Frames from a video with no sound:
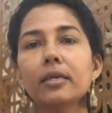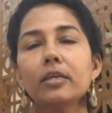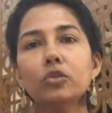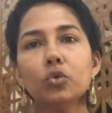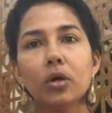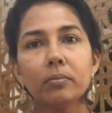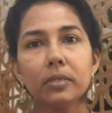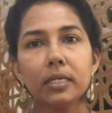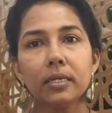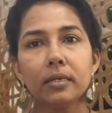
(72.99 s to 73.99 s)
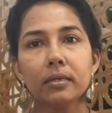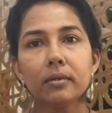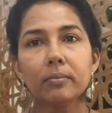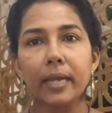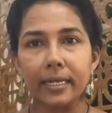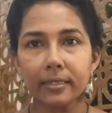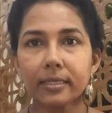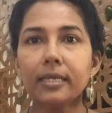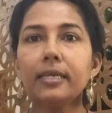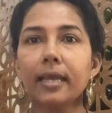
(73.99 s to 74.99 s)
कि जो हमने
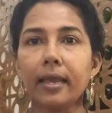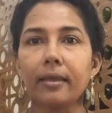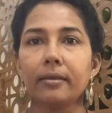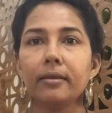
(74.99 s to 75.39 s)
मेहनत की है